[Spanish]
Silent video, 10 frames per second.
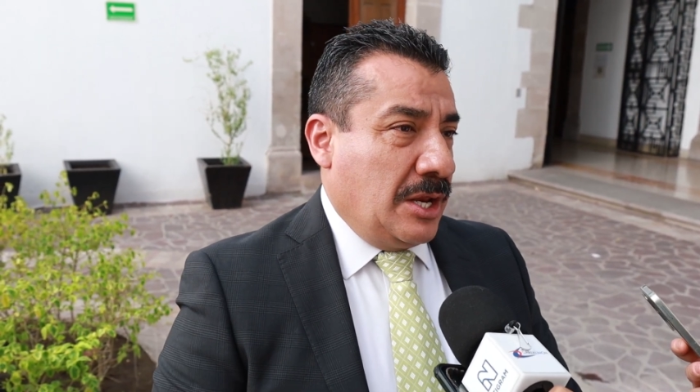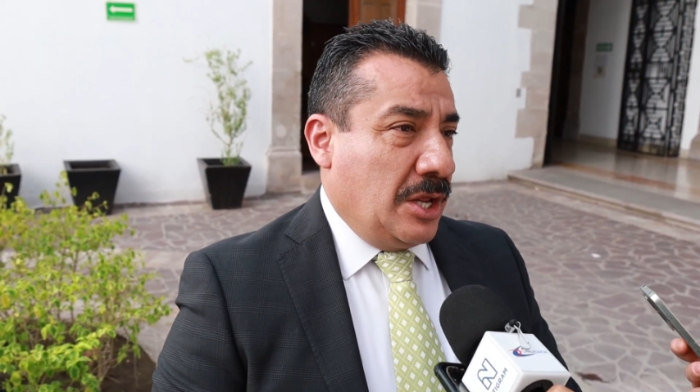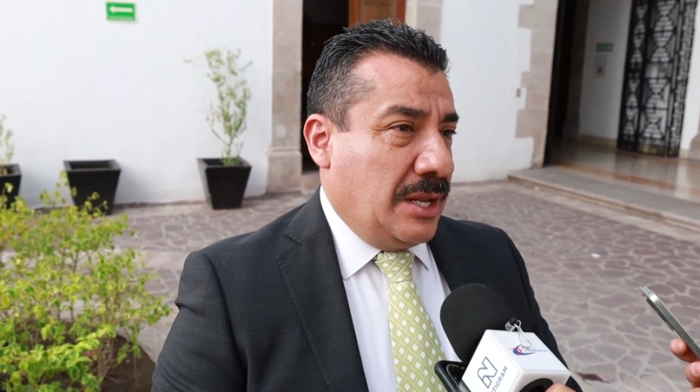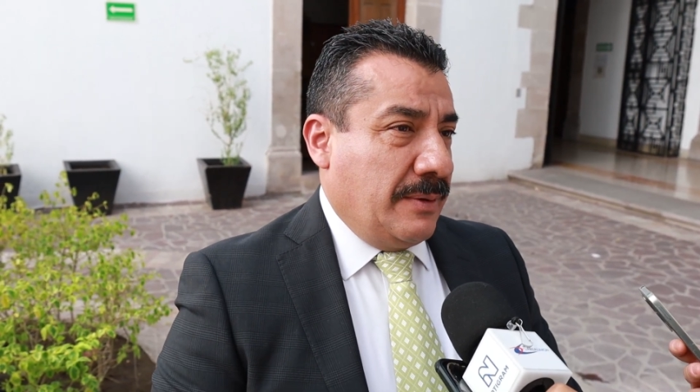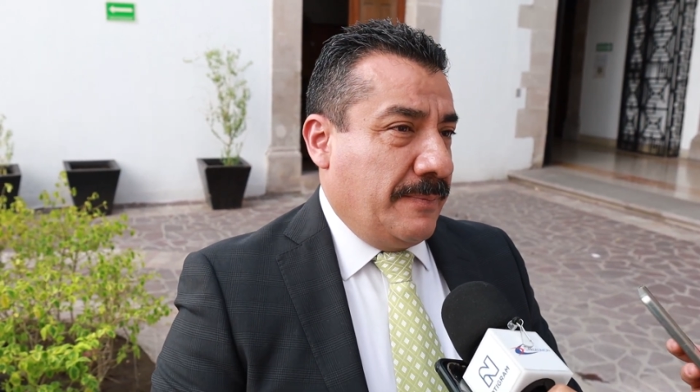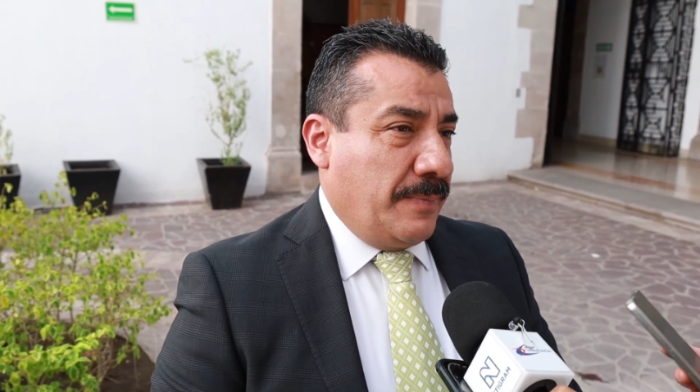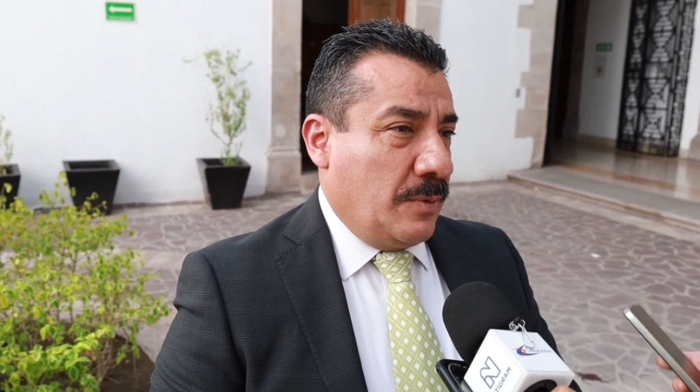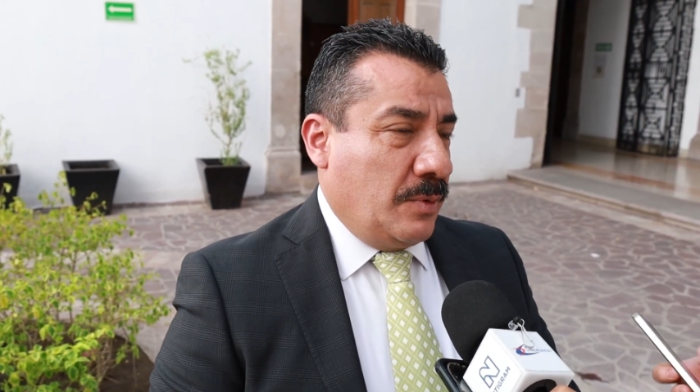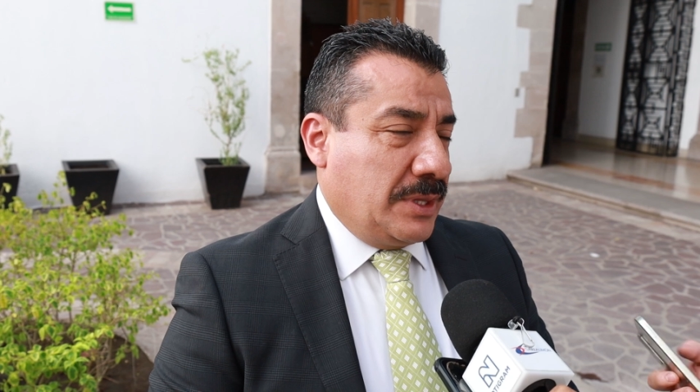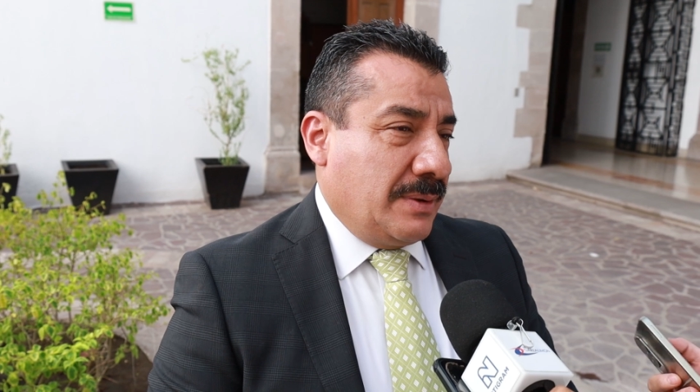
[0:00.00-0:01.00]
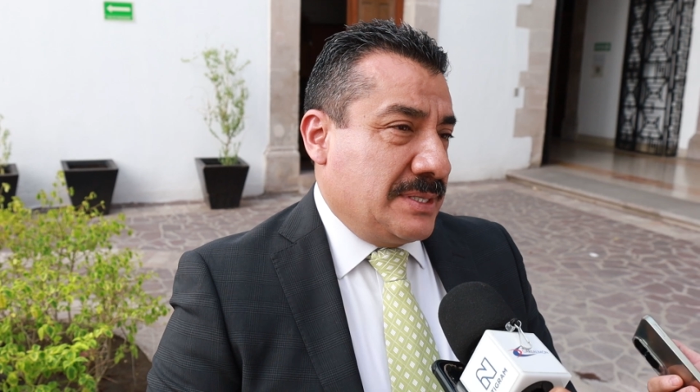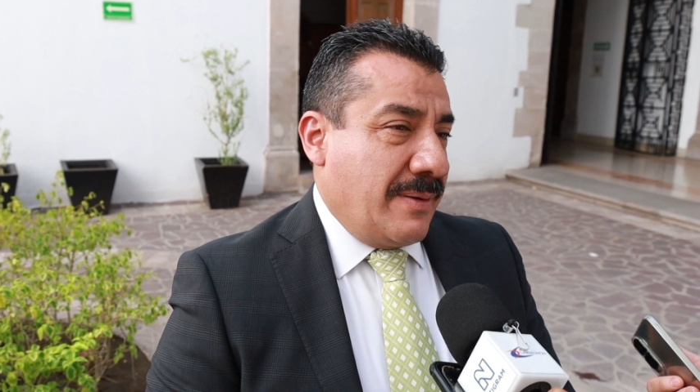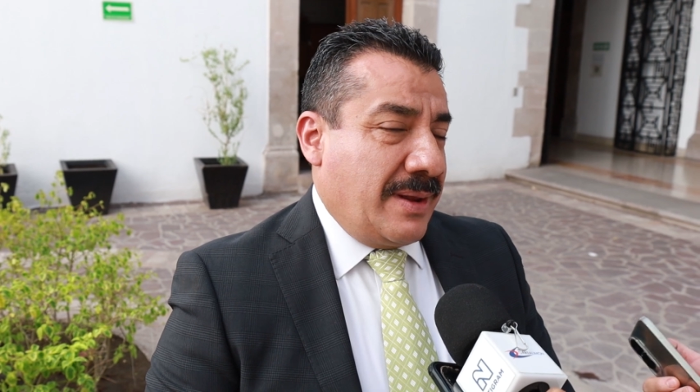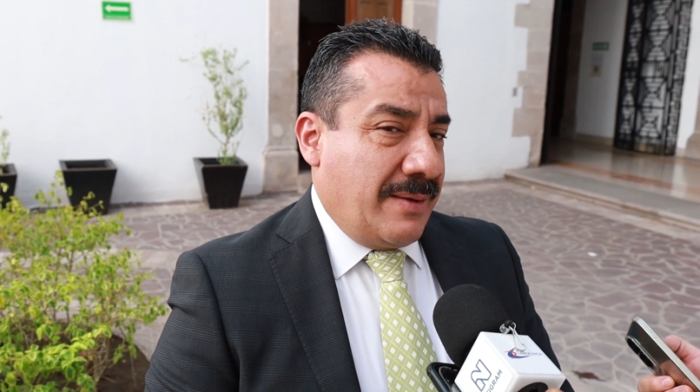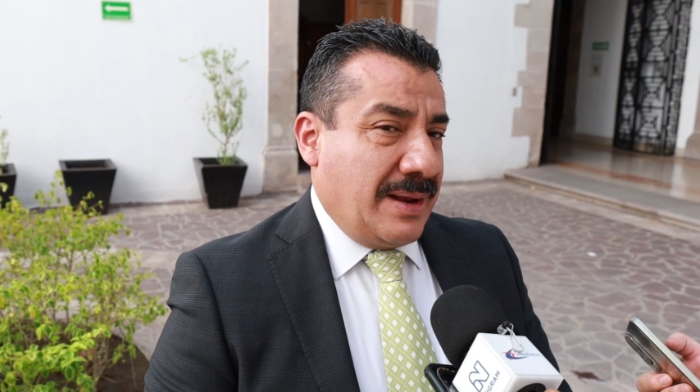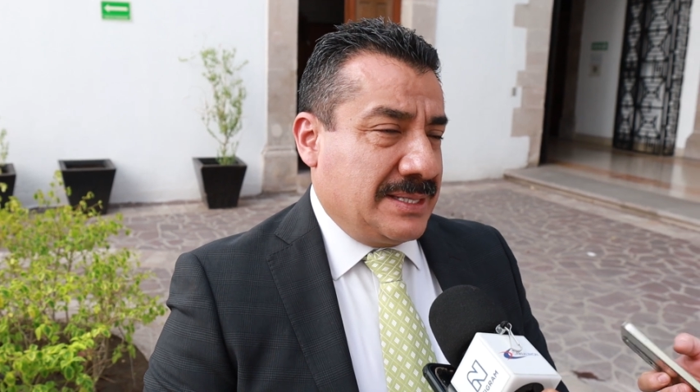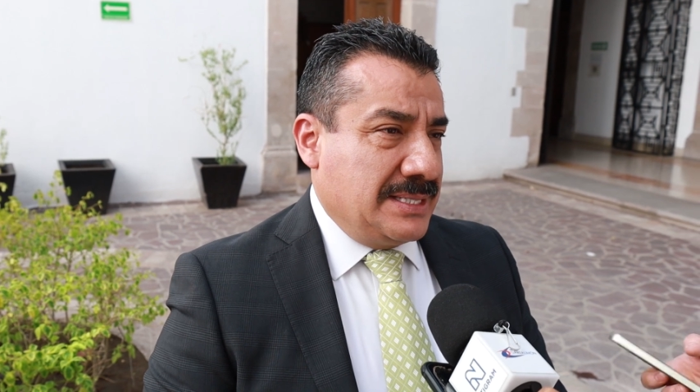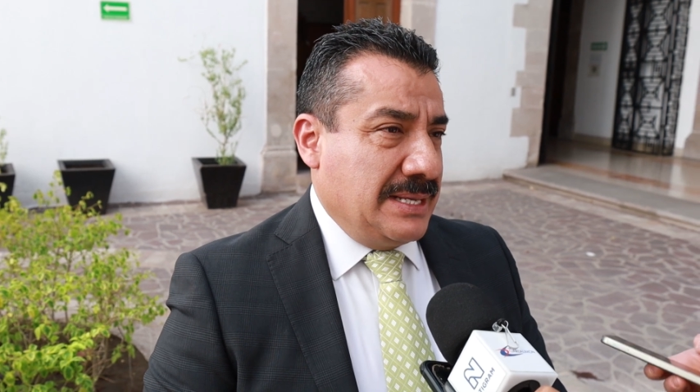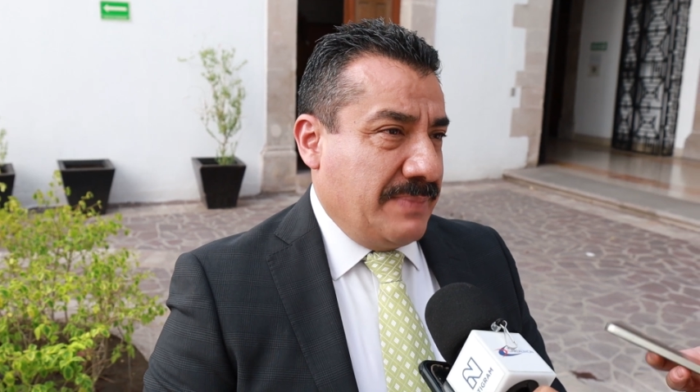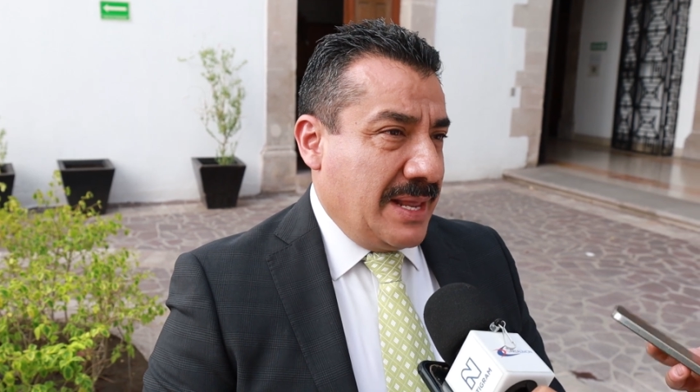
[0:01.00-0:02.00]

eh, ahorita se van a ver si